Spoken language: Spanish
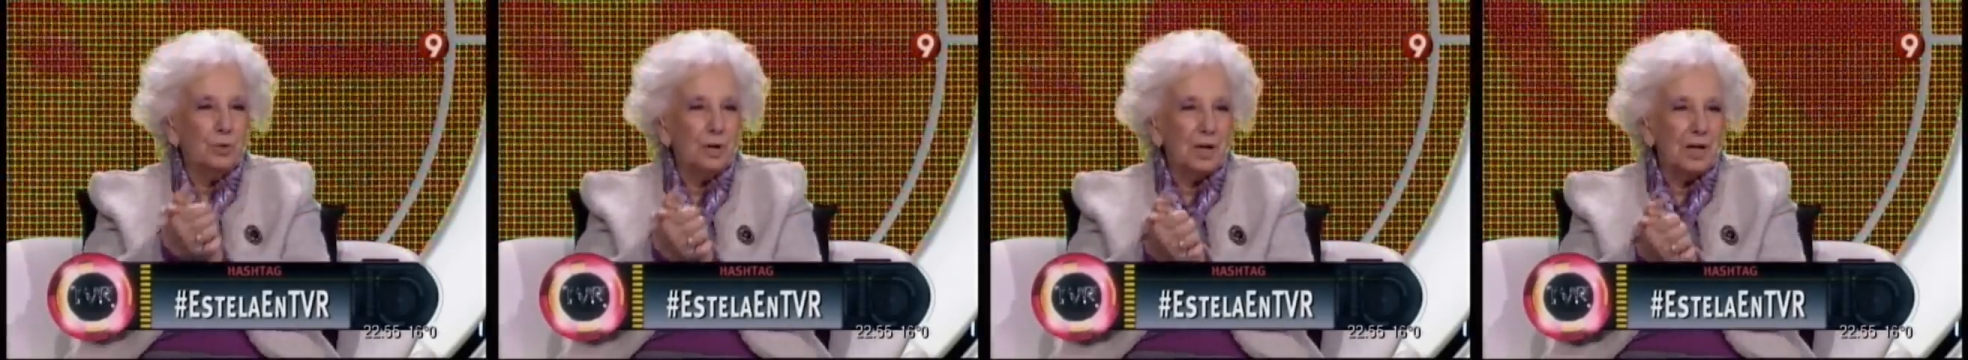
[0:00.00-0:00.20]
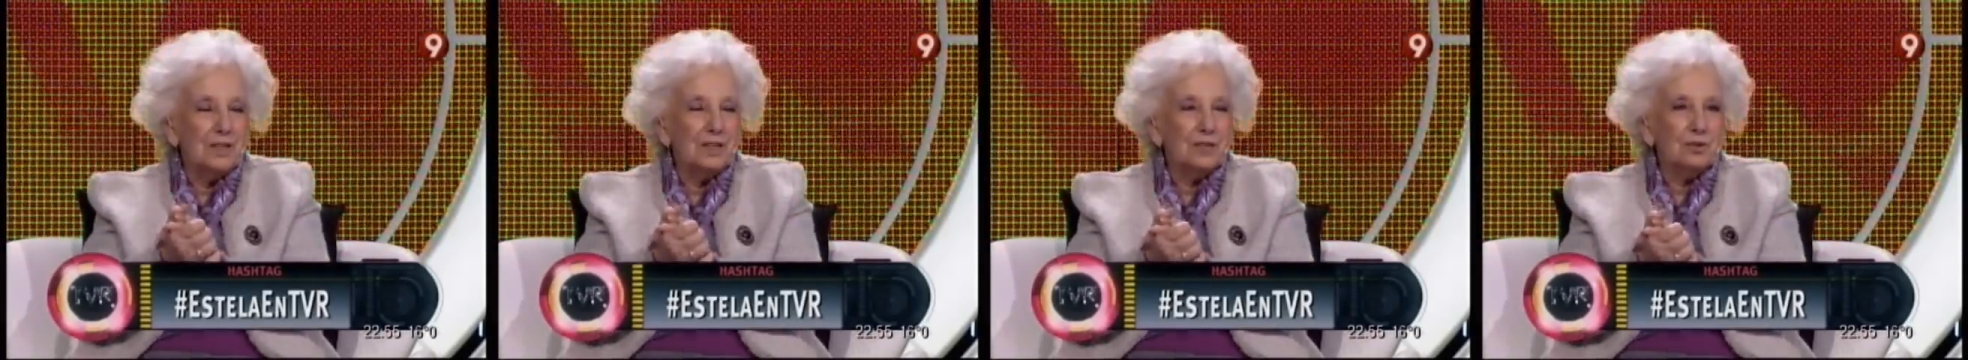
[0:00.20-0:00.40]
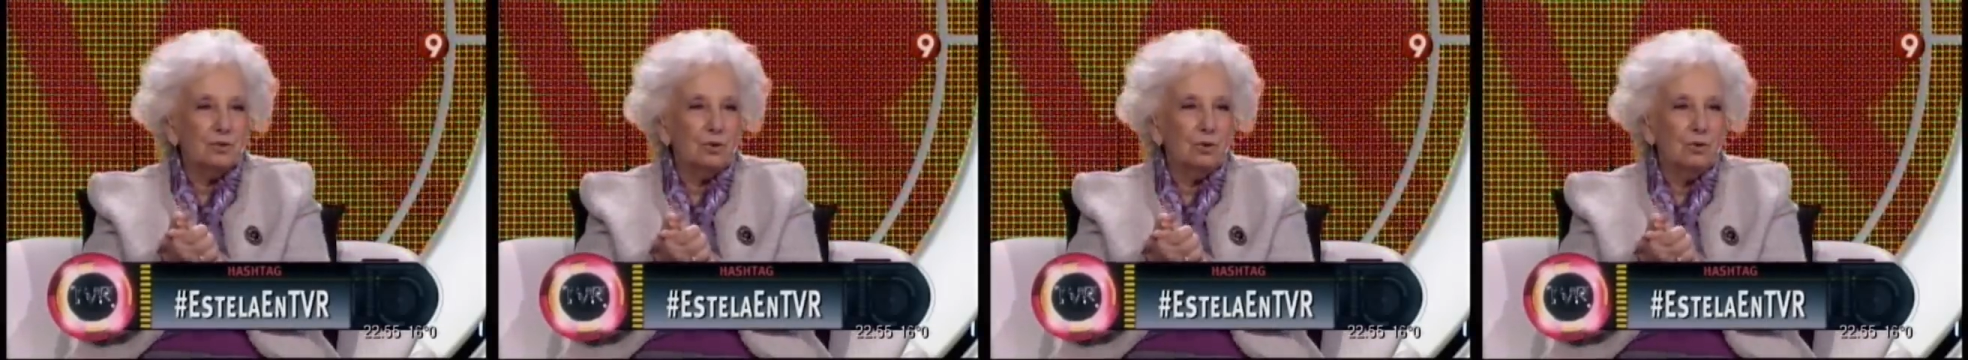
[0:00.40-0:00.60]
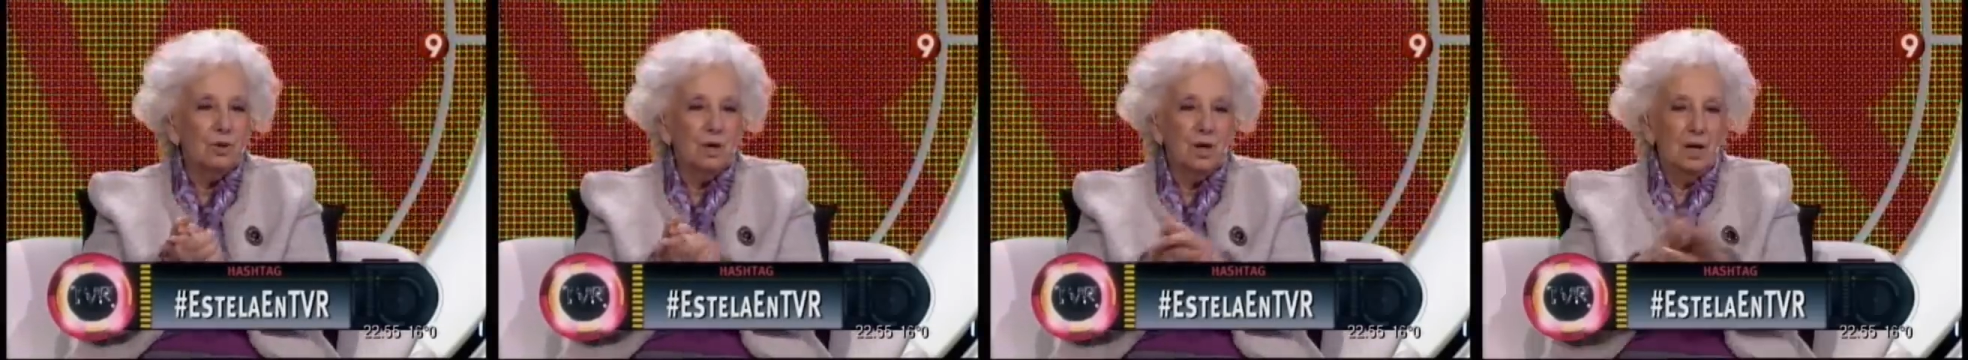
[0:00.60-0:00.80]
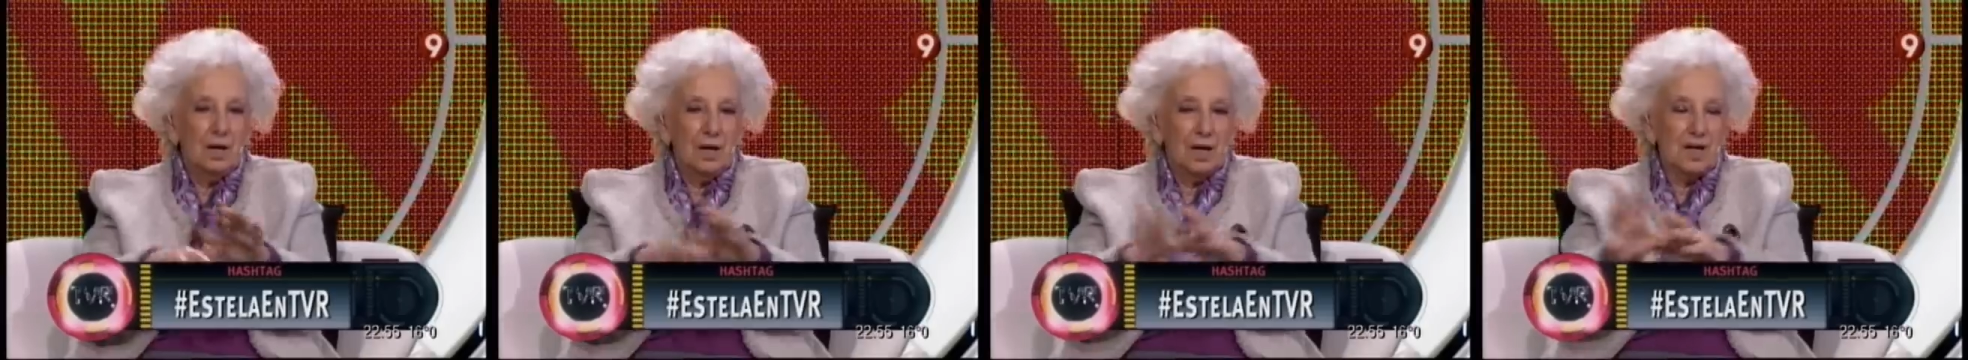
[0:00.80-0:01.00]
crédito,
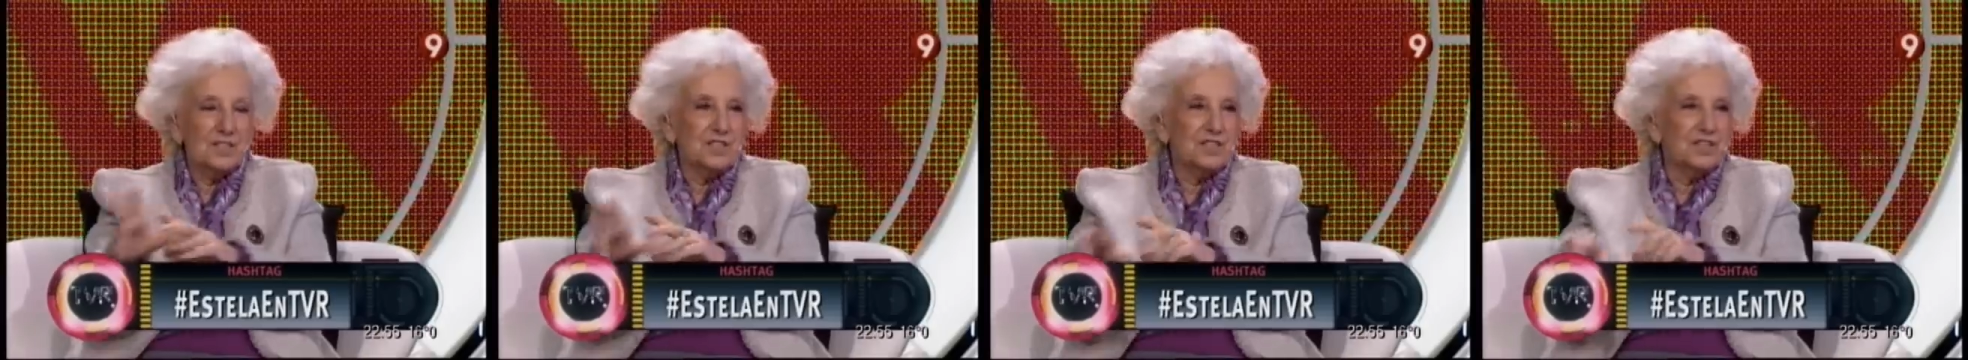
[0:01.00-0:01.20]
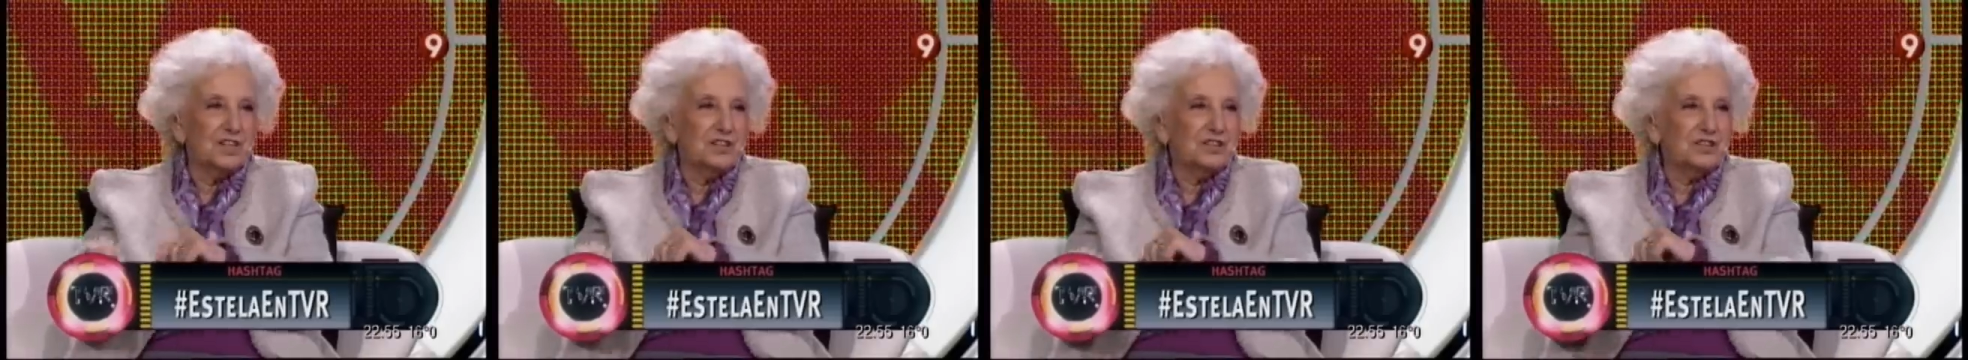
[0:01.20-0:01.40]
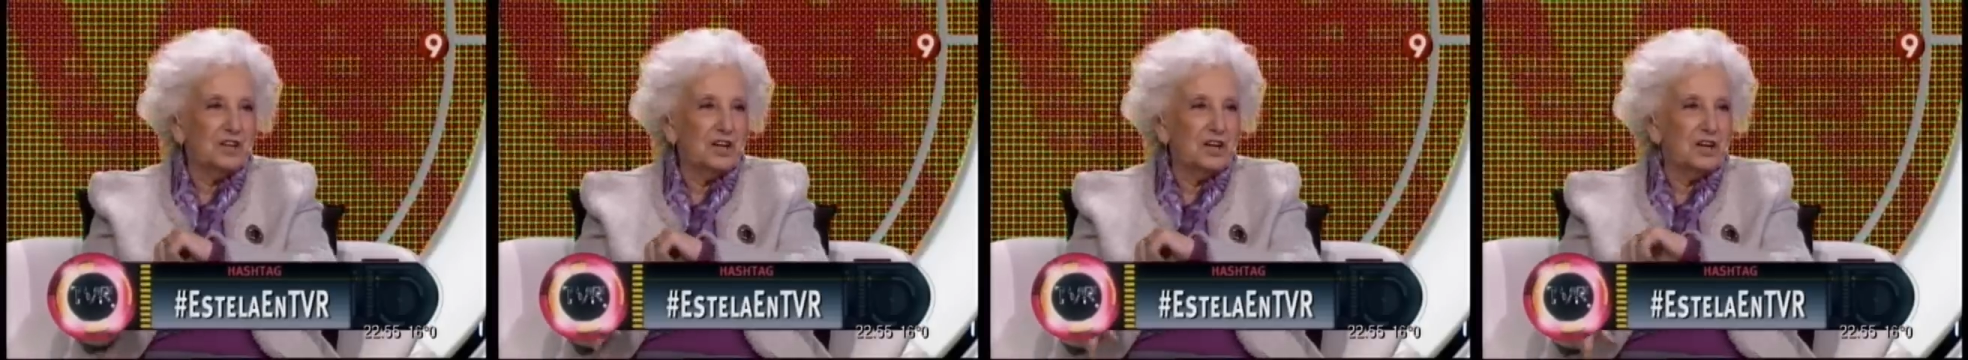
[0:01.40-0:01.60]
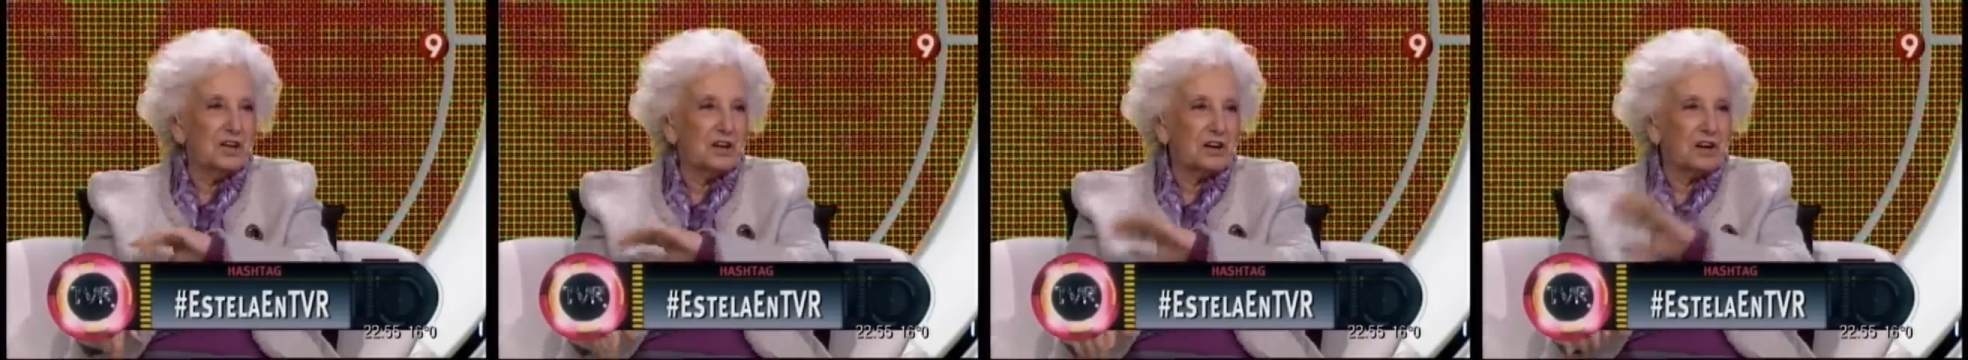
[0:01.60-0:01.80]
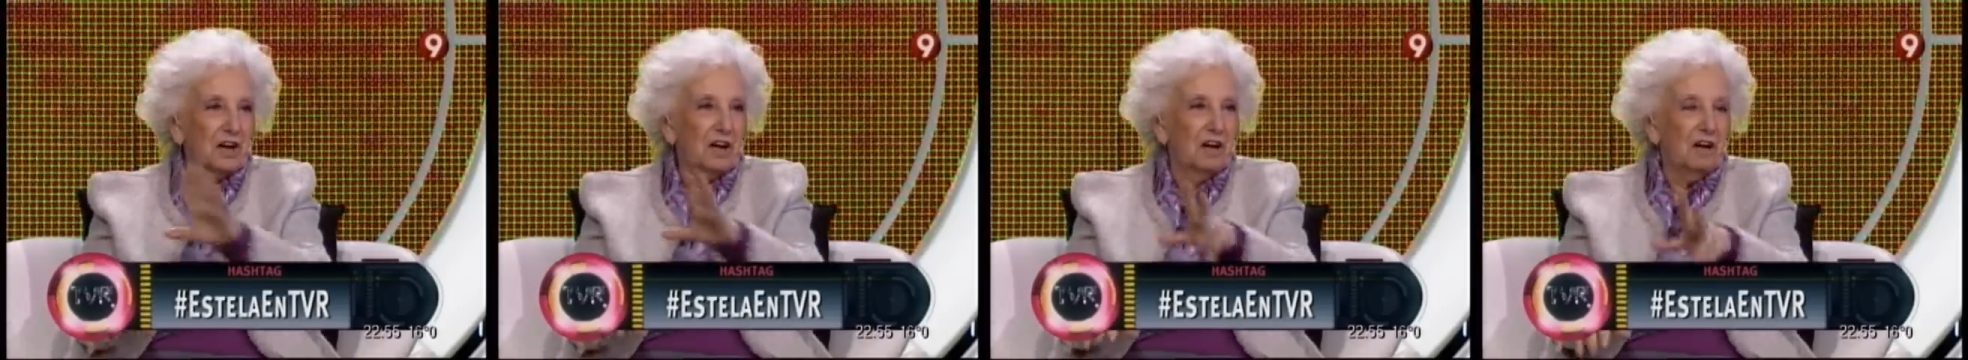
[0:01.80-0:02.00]
calle de
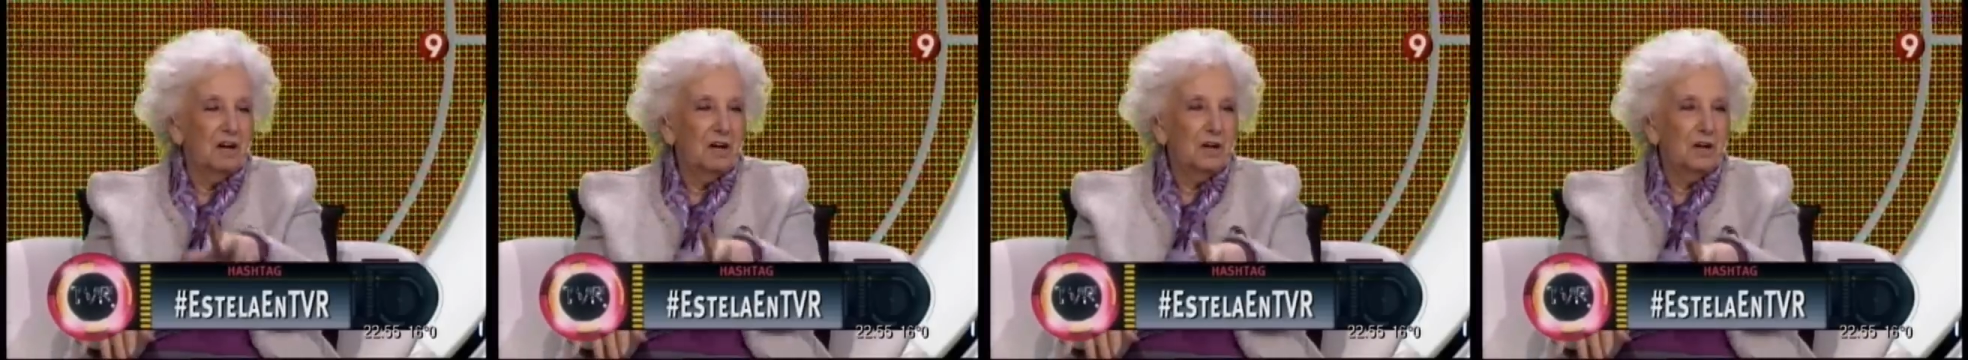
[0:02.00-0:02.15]
tierra,